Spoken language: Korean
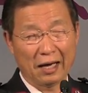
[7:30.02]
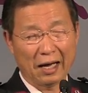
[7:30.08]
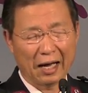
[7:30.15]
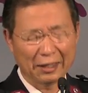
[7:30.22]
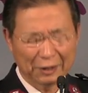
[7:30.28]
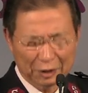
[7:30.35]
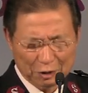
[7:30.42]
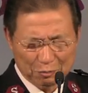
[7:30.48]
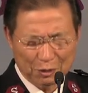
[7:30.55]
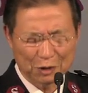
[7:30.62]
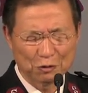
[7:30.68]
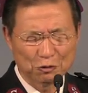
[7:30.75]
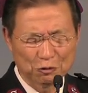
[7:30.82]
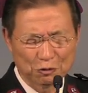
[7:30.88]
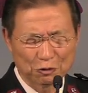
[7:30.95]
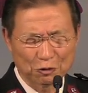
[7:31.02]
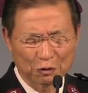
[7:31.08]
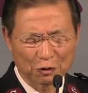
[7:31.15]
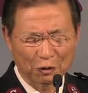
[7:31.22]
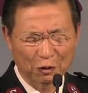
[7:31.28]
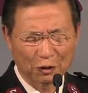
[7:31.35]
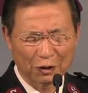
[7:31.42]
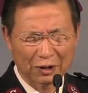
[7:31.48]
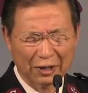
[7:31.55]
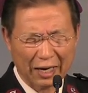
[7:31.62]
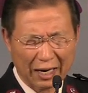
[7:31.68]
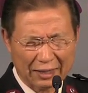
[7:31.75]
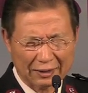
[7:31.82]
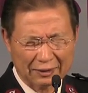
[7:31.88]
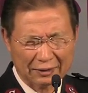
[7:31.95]
하나님의 눈으로
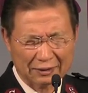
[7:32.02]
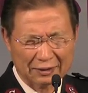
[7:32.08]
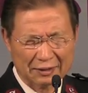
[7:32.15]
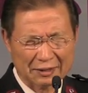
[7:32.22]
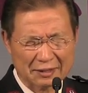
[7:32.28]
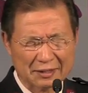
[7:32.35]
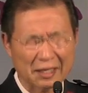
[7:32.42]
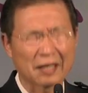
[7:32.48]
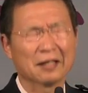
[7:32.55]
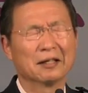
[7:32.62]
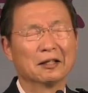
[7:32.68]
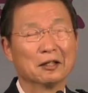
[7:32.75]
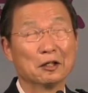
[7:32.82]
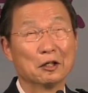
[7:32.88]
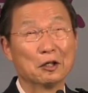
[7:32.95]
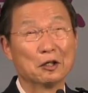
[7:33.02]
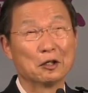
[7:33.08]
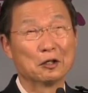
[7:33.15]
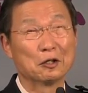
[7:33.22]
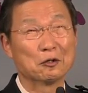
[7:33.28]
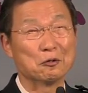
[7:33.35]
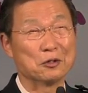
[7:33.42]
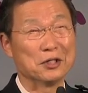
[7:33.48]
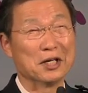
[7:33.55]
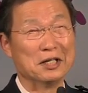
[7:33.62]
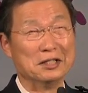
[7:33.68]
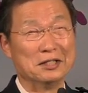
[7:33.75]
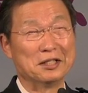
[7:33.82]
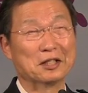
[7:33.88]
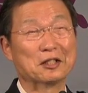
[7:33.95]
항상
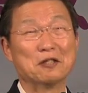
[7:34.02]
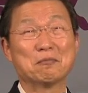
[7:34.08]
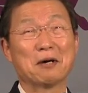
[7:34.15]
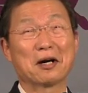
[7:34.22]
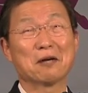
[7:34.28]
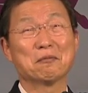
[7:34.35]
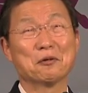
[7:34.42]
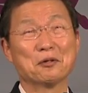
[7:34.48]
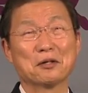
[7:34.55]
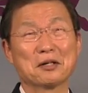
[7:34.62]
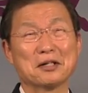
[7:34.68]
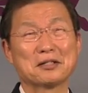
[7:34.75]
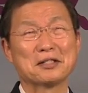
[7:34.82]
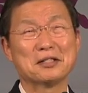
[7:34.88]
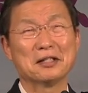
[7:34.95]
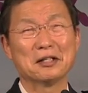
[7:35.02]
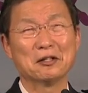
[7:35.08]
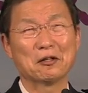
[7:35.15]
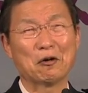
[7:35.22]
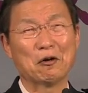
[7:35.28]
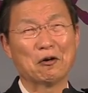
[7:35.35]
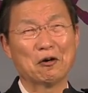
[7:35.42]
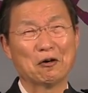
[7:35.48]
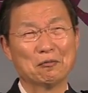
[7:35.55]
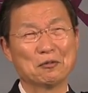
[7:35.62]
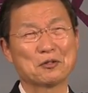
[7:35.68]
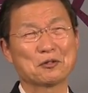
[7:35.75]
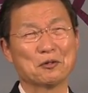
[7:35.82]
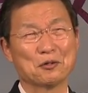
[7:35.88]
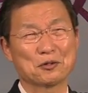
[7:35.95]
우리의 인생을 바라보는 것이
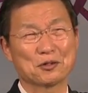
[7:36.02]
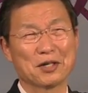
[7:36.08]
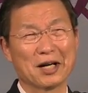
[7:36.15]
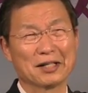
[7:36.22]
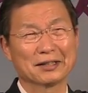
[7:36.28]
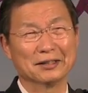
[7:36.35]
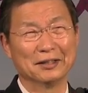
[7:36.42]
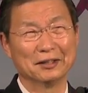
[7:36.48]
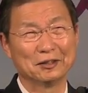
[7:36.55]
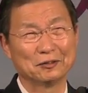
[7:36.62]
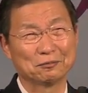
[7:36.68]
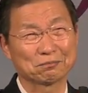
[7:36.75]
너무 소중한 거예요.